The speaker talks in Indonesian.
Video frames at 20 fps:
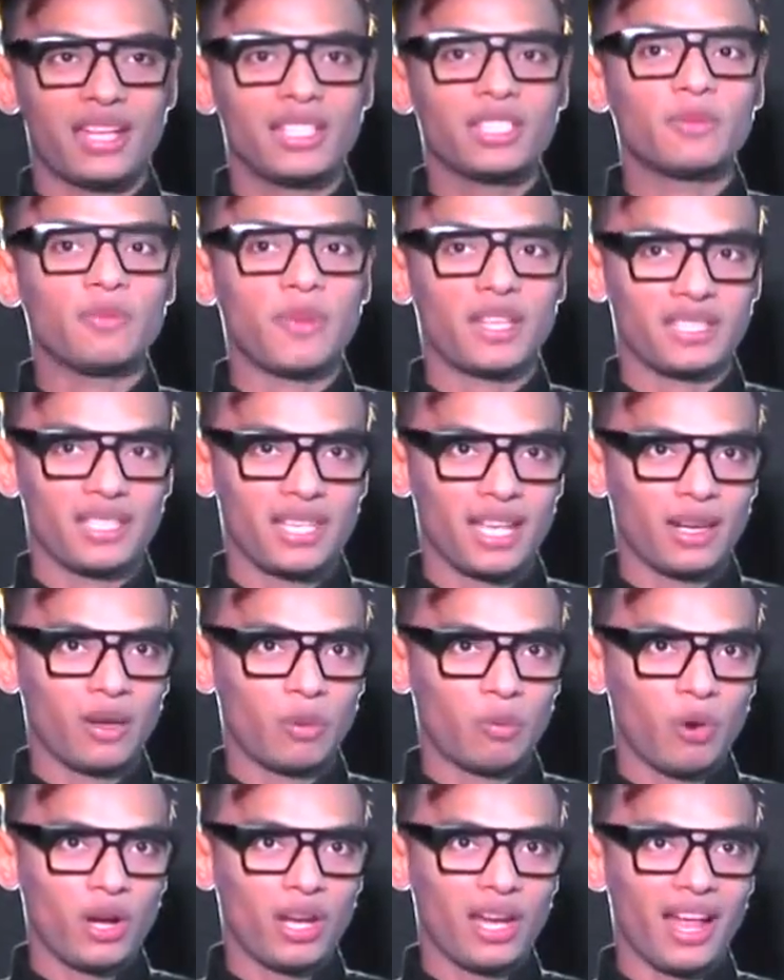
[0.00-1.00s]
Spesial
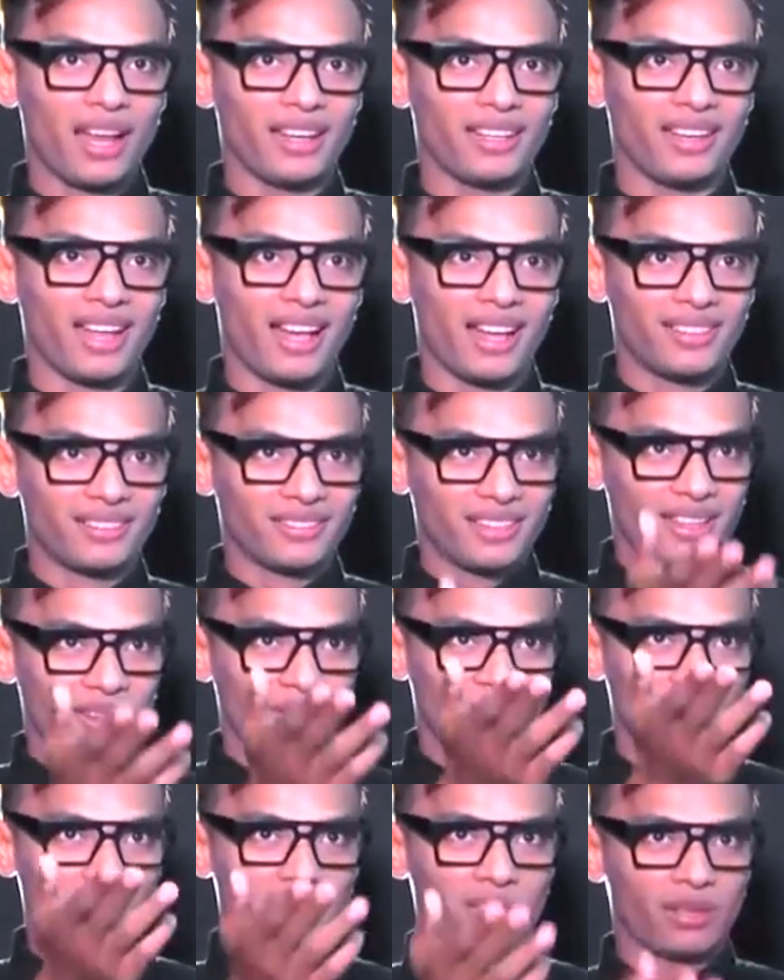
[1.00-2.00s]
buat aku.
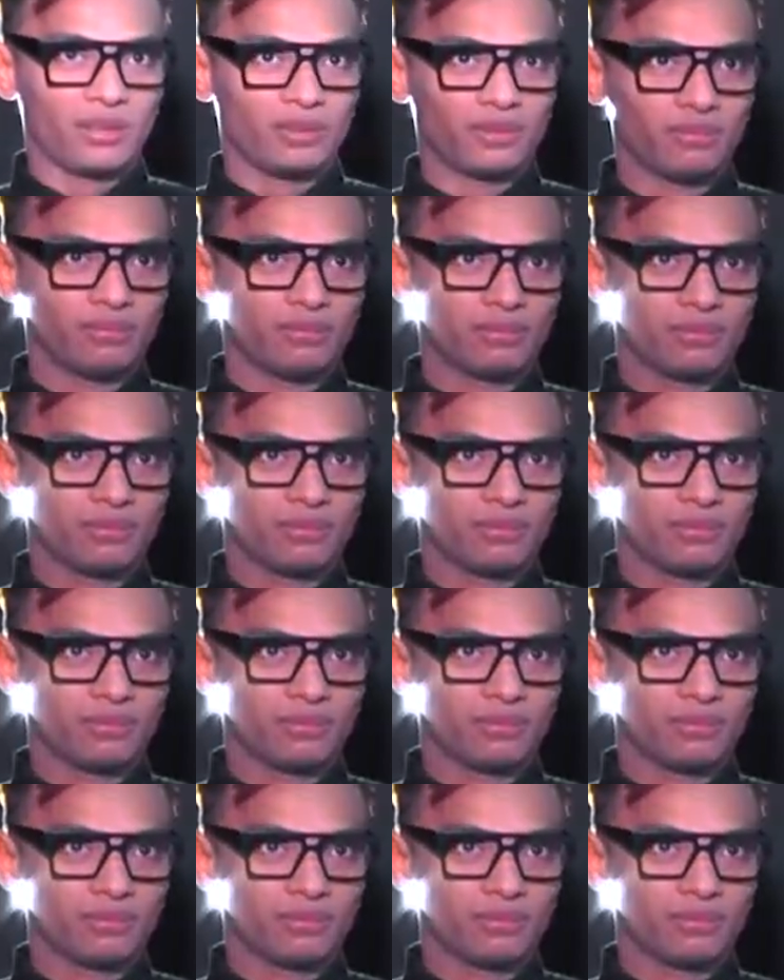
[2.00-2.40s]
Check it